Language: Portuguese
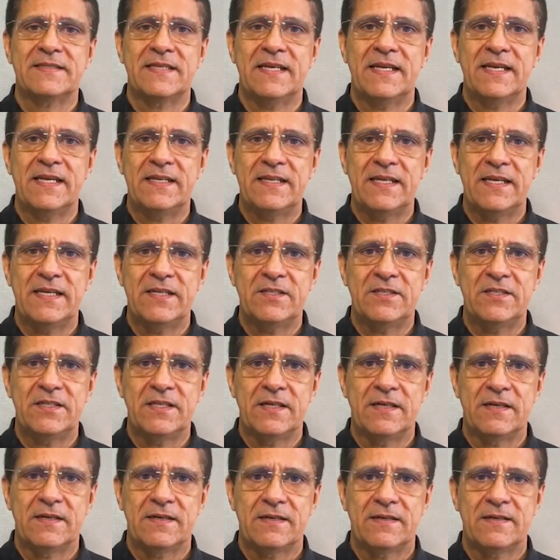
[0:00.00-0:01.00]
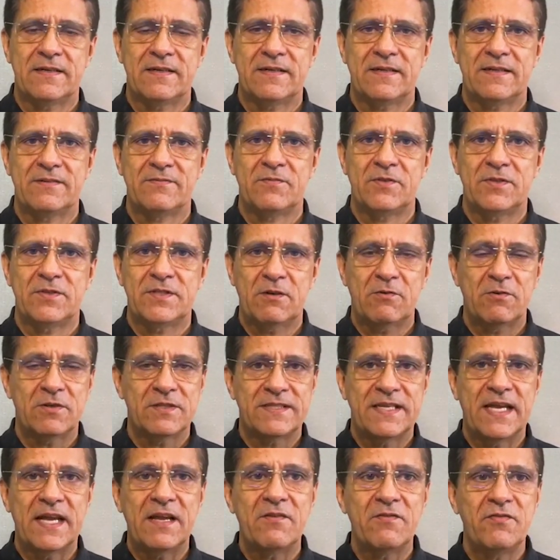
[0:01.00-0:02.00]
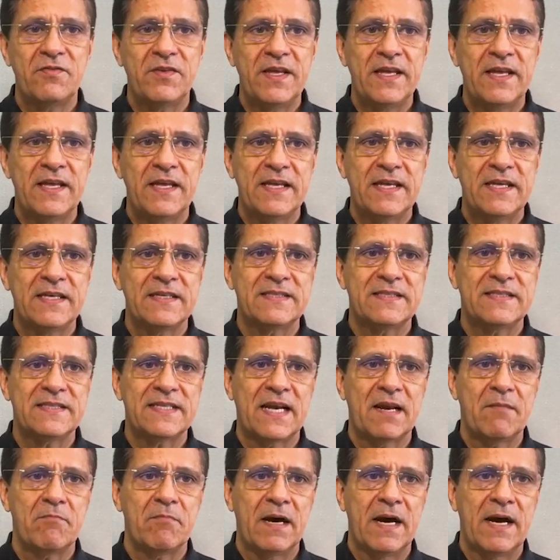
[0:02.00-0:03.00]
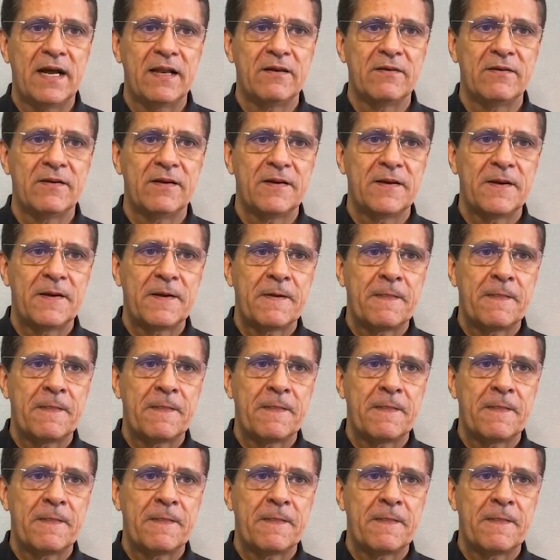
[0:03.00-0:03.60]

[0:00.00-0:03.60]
essa energia. Você consegue ver esse trabalho.